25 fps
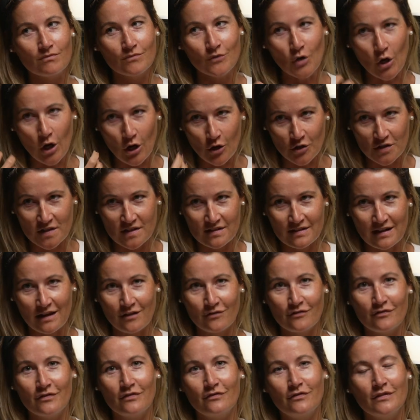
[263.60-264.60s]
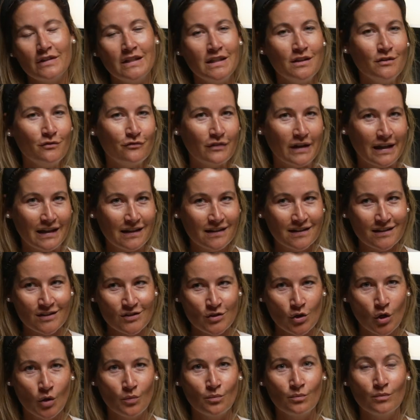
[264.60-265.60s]
nach außen hin
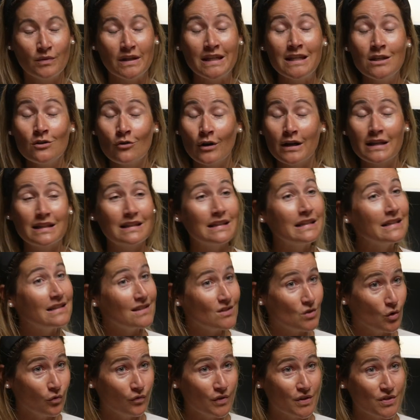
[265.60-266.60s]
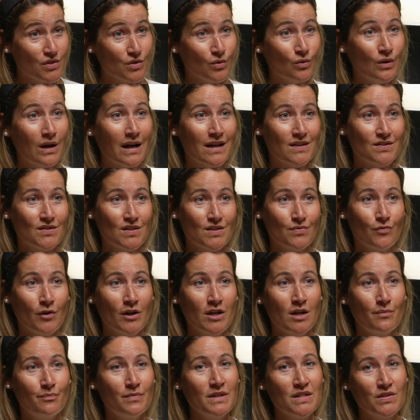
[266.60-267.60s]
verändert haben, inhaltlich sowieso. Also es
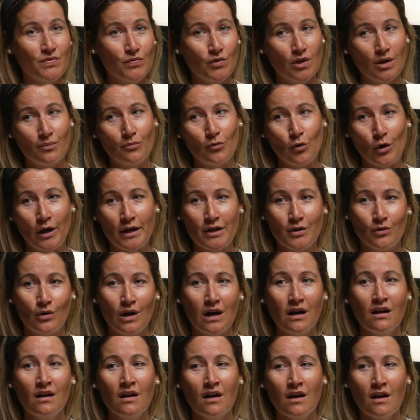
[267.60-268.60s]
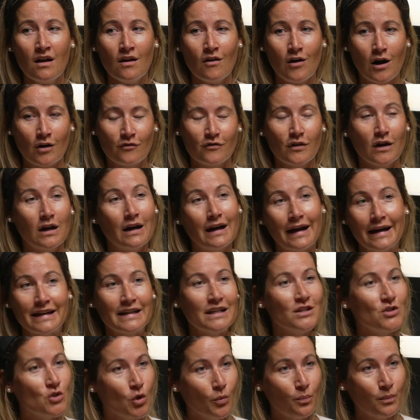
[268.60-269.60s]
war ja bis vor ein paar Jahren einfach eine
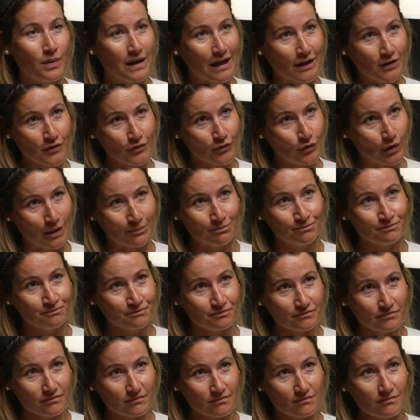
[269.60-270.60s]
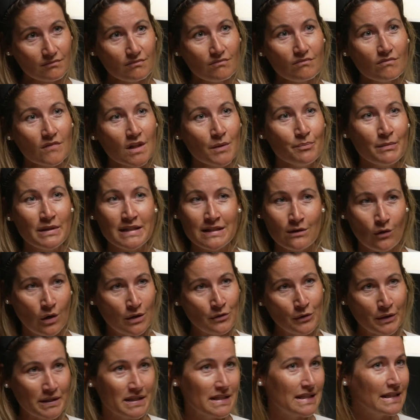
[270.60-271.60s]
reine Jobplattform mit
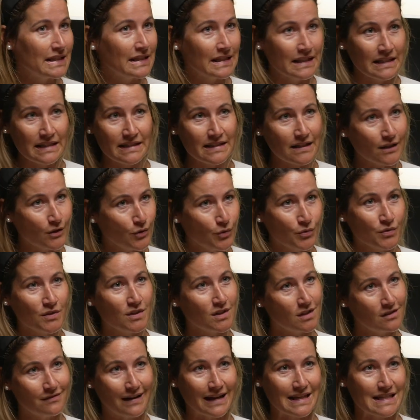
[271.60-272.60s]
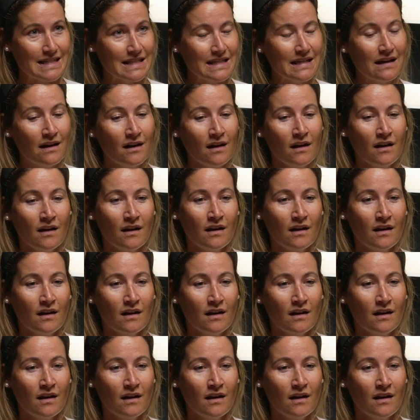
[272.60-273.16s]
einem einzigen Hintergrund quasi.